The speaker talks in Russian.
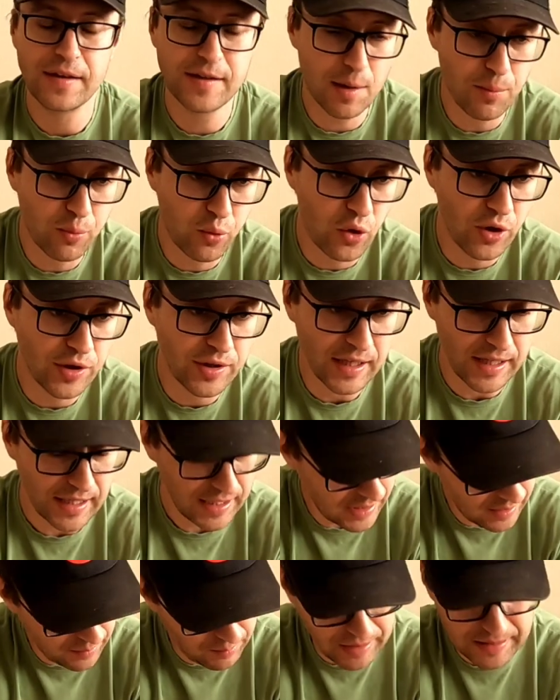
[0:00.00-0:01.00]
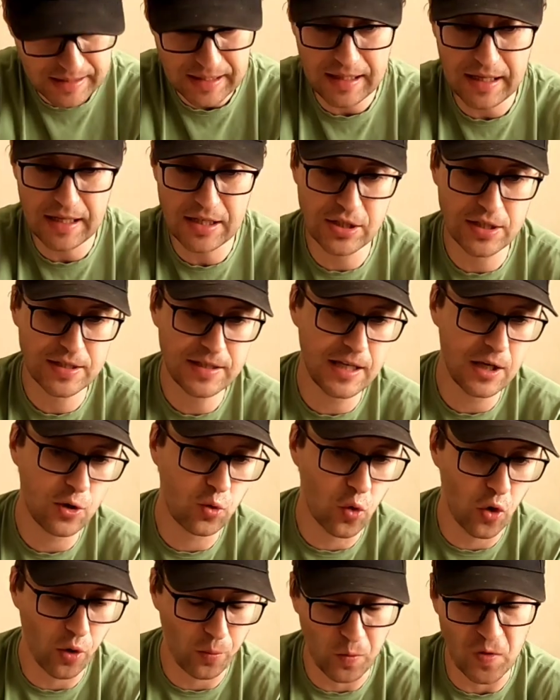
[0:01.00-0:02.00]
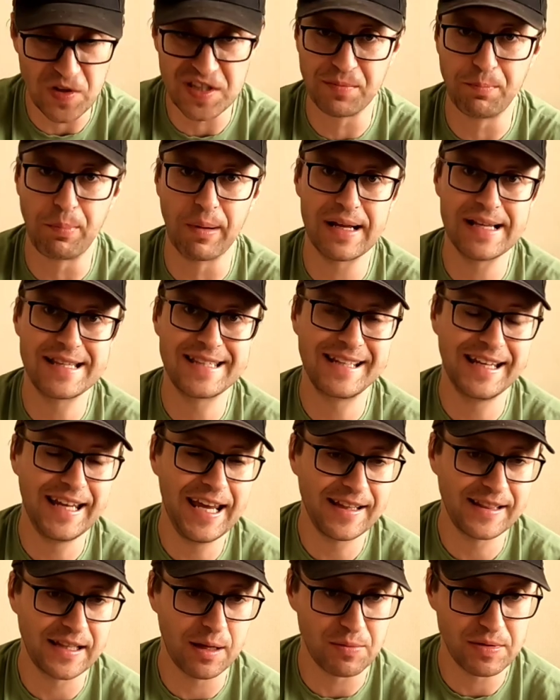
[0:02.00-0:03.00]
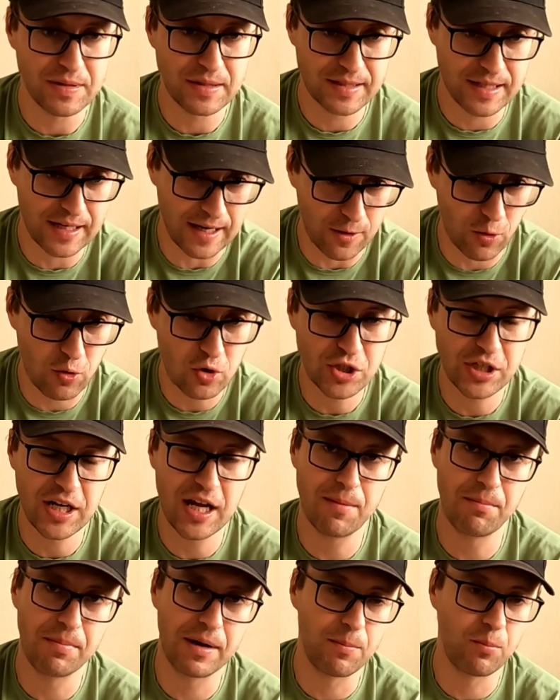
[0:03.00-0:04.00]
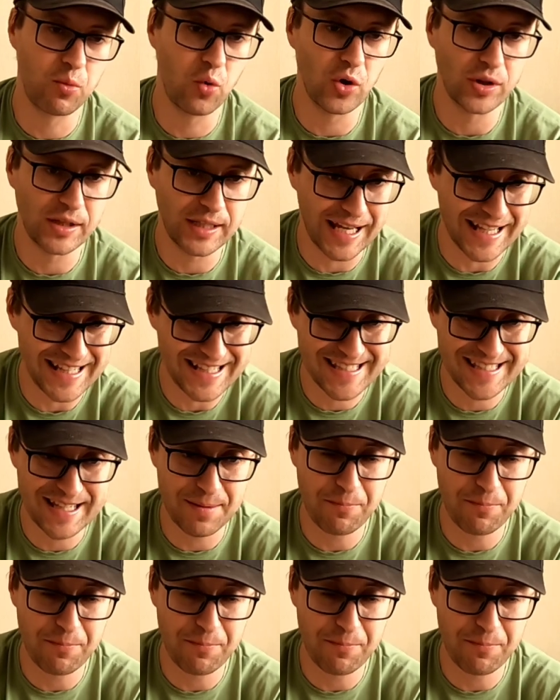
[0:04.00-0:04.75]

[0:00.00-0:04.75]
где будет металлический корпус с браслетом, с хорошей обработкой, с